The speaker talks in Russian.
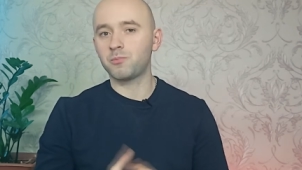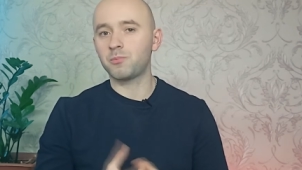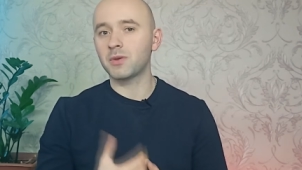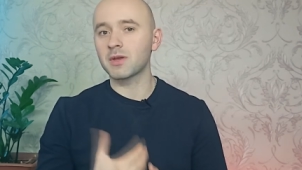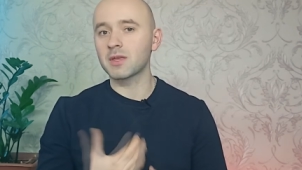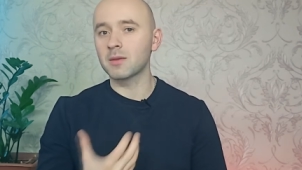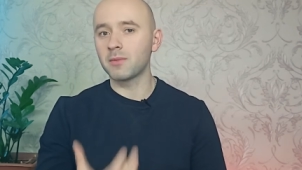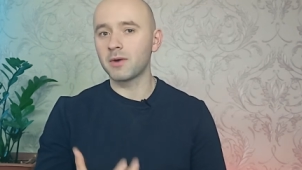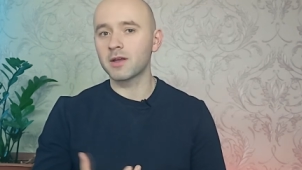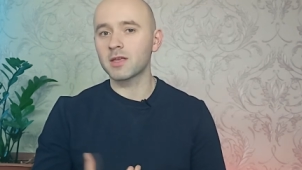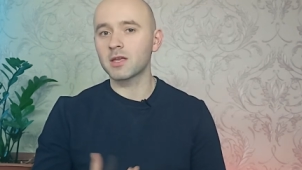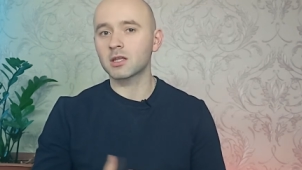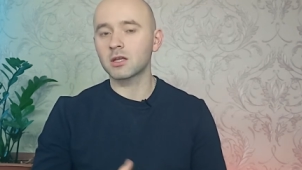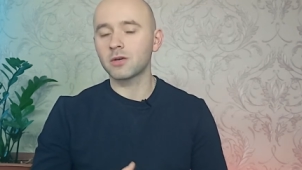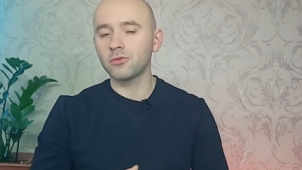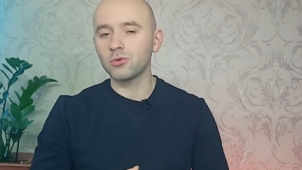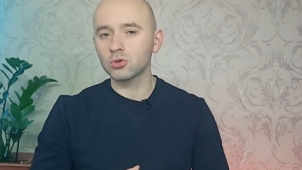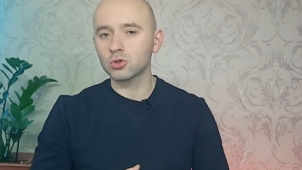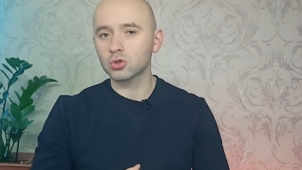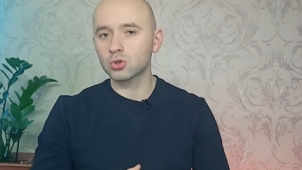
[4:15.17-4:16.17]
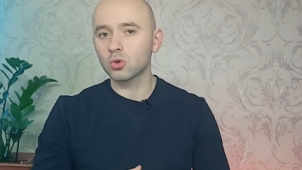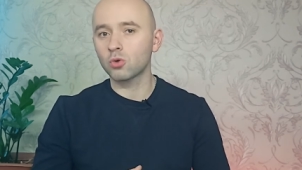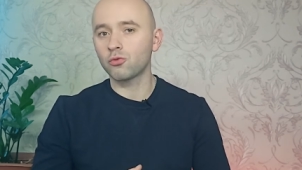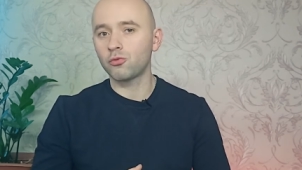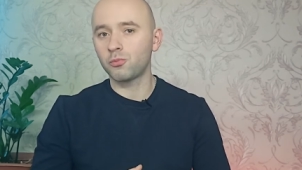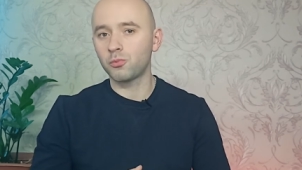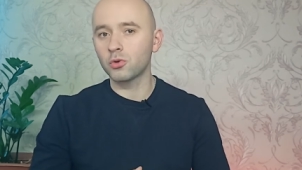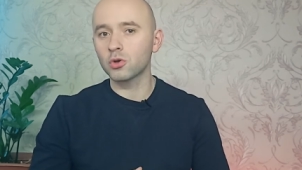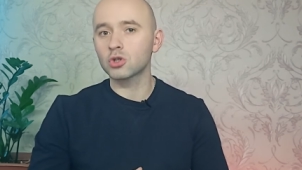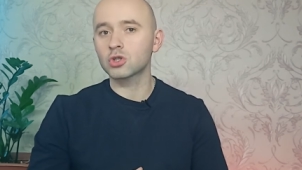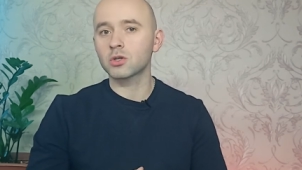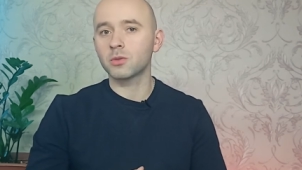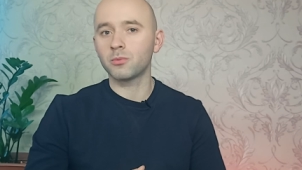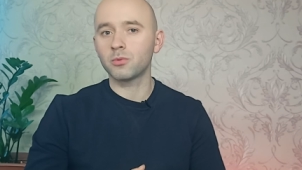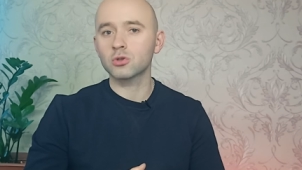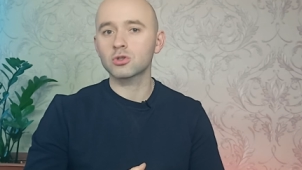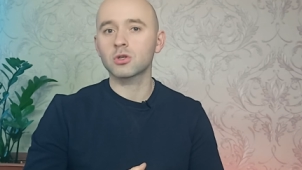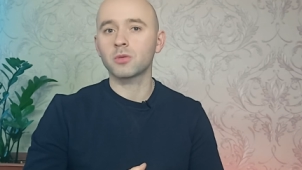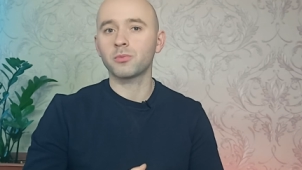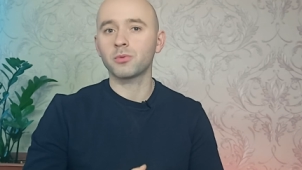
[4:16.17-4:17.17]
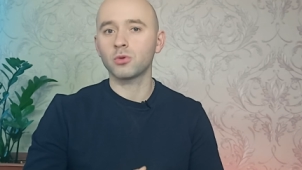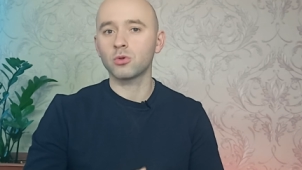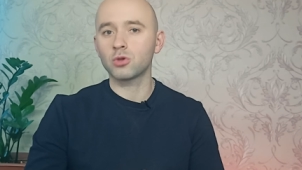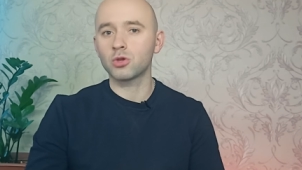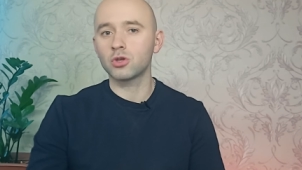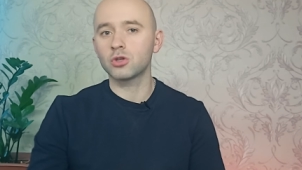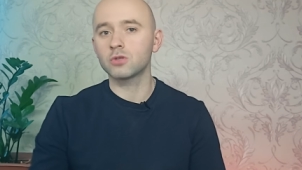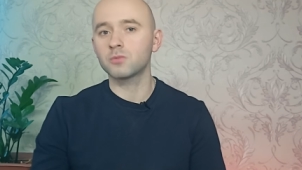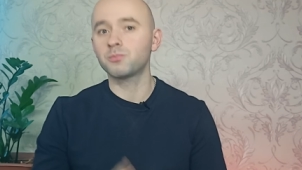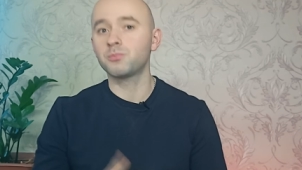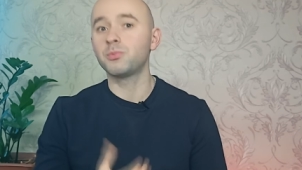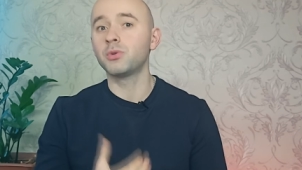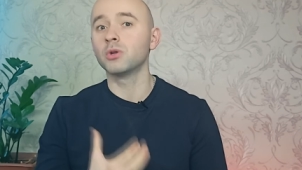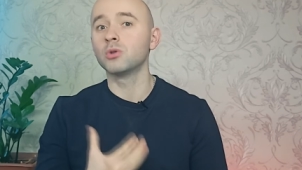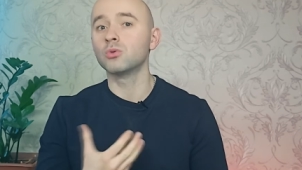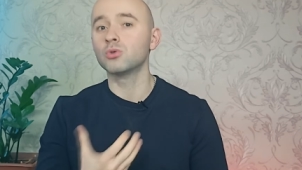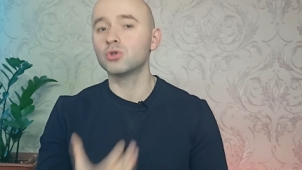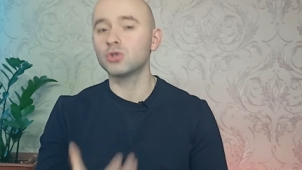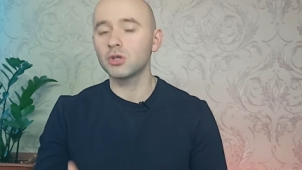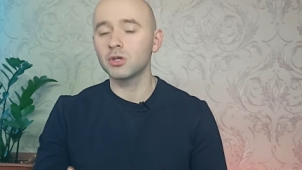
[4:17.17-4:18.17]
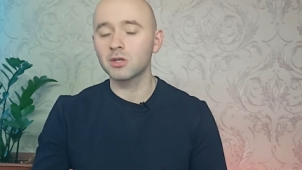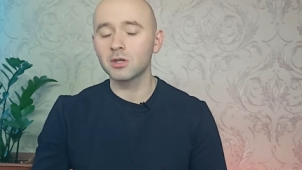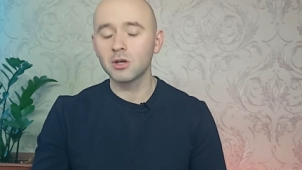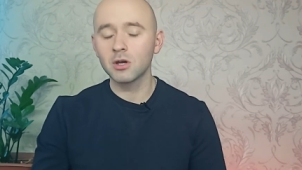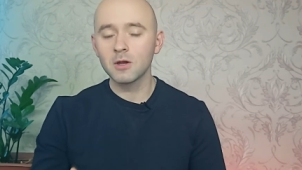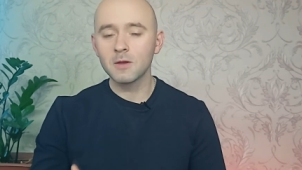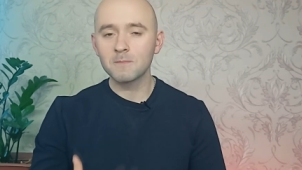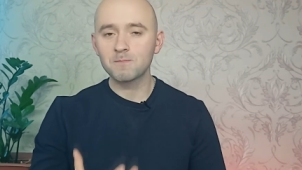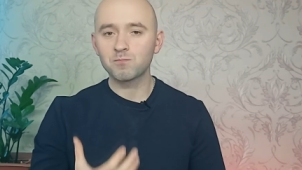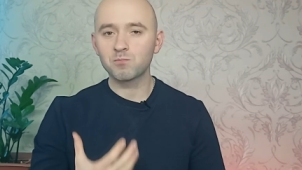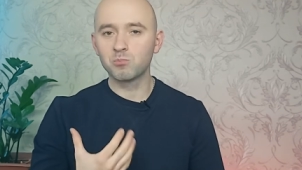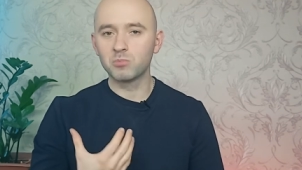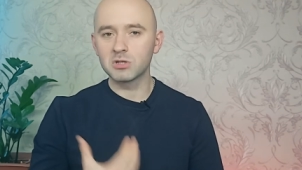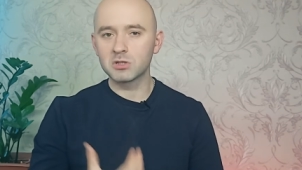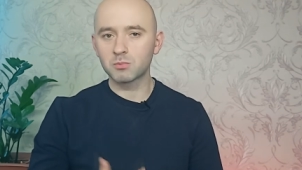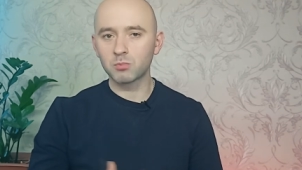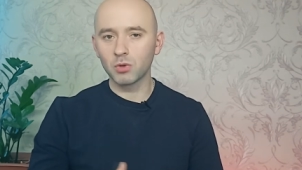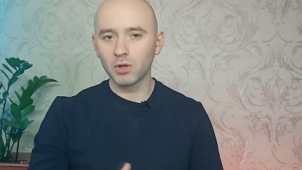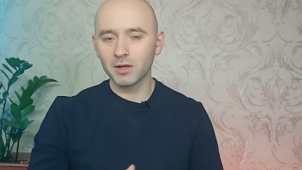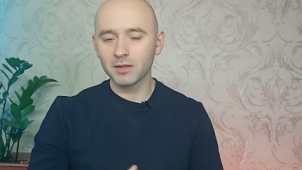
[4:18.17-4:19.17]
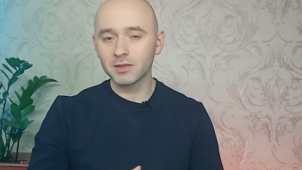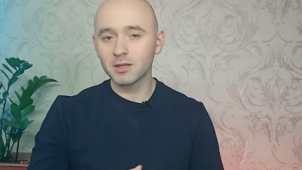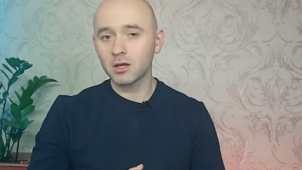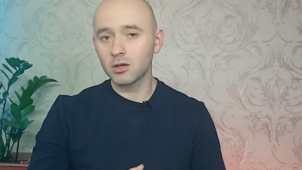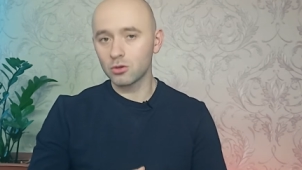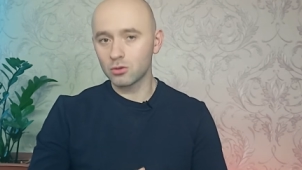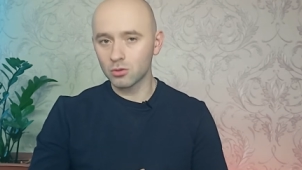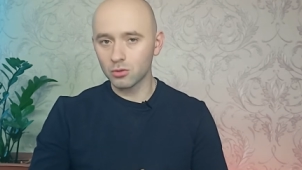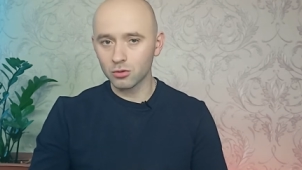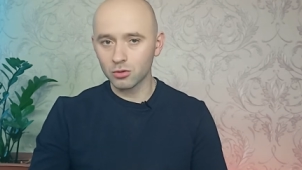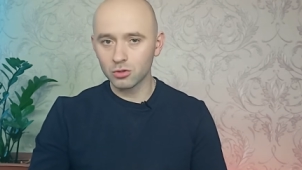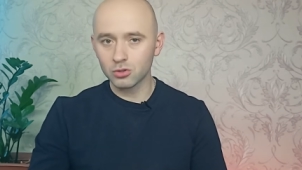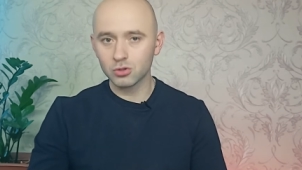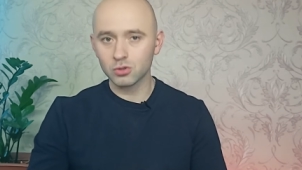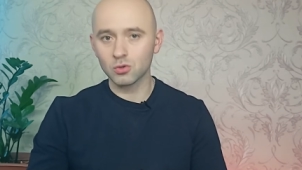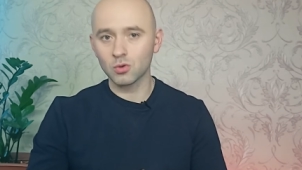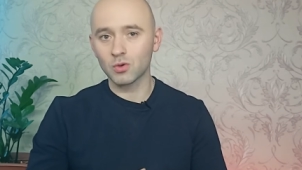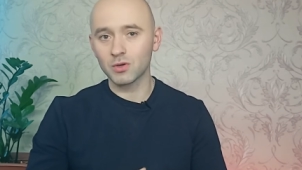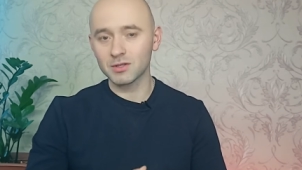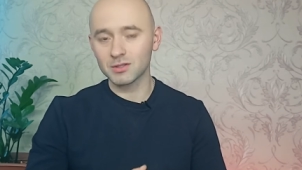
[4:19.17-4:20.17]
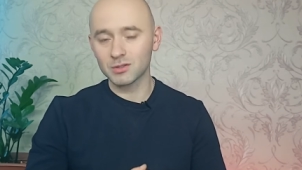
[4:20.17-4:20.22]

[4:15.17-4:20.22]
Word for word: понимание того, что в Польше можно получить, получить бесплатно юридическую